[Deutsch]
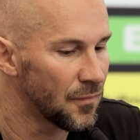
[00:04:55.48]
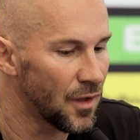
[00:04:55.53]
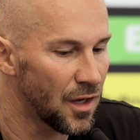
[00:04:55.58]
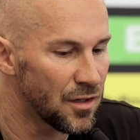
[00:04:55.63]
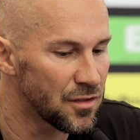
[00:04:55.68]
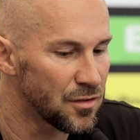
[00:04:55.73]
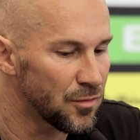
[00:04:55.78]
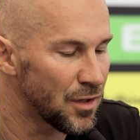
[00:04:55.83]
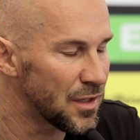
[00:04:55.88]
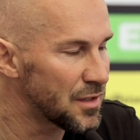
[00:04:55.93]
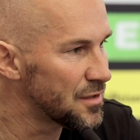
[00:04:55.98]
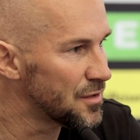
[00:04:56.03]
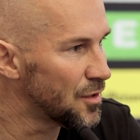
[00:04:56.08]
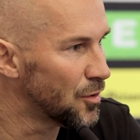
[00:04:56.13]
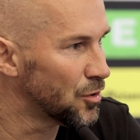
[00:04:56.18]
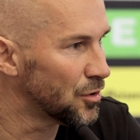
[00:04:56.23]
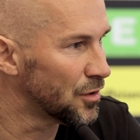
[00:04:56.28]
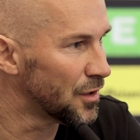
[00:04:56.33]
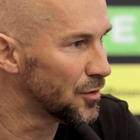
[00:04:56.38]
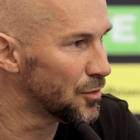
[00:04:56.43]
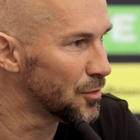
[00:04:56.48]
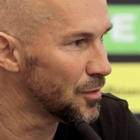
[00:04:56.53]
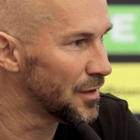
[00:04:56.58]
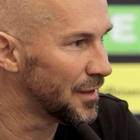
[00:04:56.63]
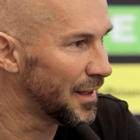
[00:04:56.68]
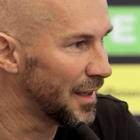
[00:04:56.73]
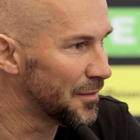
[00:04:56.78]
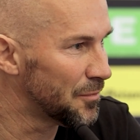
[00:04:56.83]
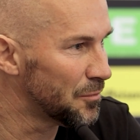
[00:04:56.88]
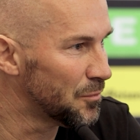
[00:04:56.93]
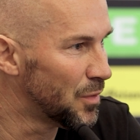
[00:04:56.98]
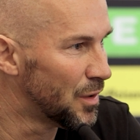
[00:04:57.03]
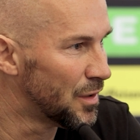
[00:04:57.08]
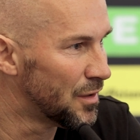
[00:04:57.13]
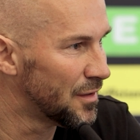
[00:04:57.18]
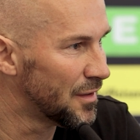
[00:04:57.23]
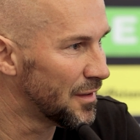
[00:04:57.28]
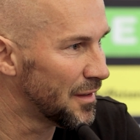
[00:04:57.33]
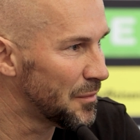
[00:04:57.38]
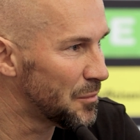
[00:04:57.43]
Ja, also waren es doch natürlich in jedem.
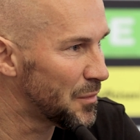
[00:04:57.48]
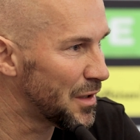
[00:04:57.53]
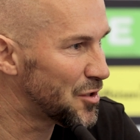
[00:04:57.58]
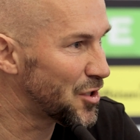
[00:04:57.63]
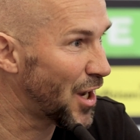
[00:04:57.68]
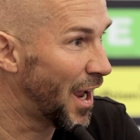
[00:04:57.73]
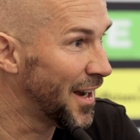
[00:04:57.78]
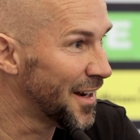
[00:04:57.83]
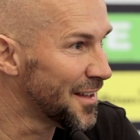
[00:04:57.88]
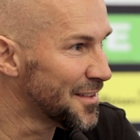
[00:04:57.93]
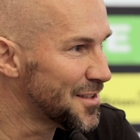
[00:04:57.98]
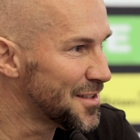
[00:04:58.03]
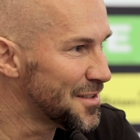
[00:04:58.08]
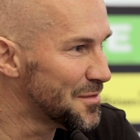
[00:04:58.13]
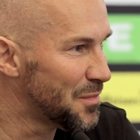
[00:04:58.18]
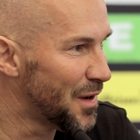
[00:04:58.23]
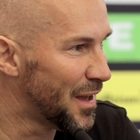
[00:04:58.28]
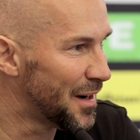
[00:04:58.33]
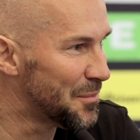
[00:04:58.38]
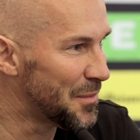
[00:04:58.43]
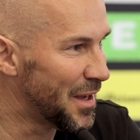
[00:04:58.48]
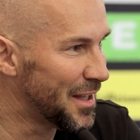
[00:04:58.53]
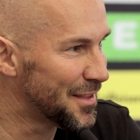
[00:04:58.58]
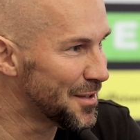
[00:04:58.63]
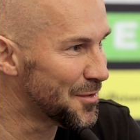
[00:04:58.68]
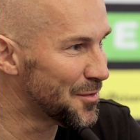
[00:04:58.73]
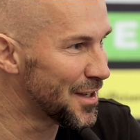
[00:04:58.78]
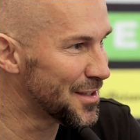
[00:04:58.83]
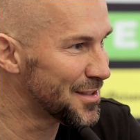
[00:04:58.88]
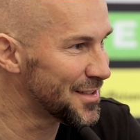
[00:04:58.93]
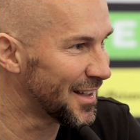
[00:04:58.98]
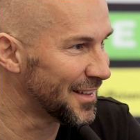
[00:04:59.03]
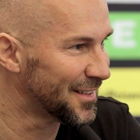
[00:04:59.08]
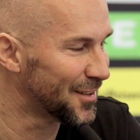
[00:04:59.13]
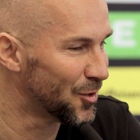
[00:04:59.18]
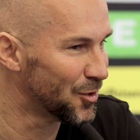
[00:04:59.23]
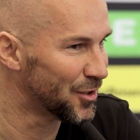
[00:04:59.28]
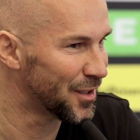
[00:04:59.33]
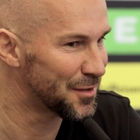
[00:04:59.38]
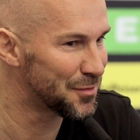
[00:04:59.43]
Im entscheidendsten Parameter waren es dann
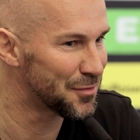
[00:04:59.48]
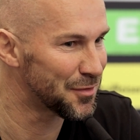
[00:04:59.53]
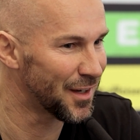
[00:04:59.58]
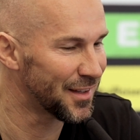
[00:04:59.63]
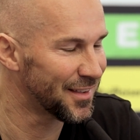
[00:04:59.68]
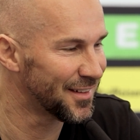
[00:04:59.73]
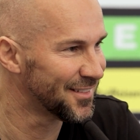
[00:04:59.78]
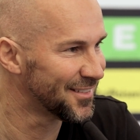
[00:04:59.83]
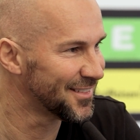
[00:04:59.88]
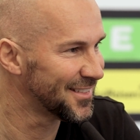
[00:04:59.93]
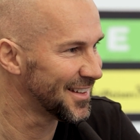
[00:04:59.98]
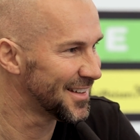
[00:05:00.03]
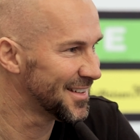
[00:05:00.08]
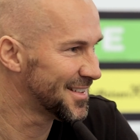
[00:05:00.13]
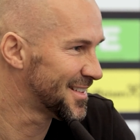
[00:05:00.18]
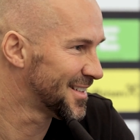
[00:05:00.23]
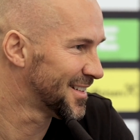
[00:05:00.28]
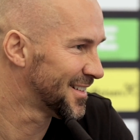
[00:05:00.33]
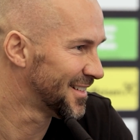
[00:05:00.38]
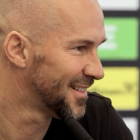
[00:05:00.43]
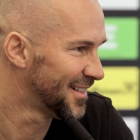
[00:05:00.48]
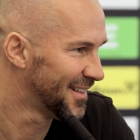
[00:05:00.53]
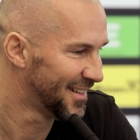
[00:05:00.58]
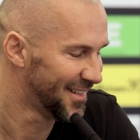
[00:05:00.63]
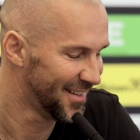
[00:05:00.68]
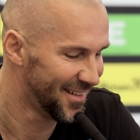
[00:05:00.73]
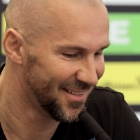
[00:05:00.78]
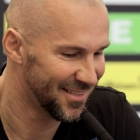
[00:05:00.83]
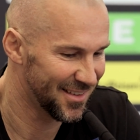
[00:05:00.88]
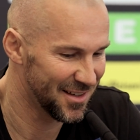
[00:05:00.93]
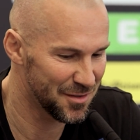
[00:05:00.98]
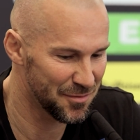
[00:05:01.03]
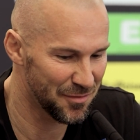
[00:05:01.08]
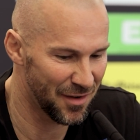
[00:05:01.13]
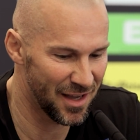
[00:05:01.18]
da nicht vorne. Okay. Das, ja.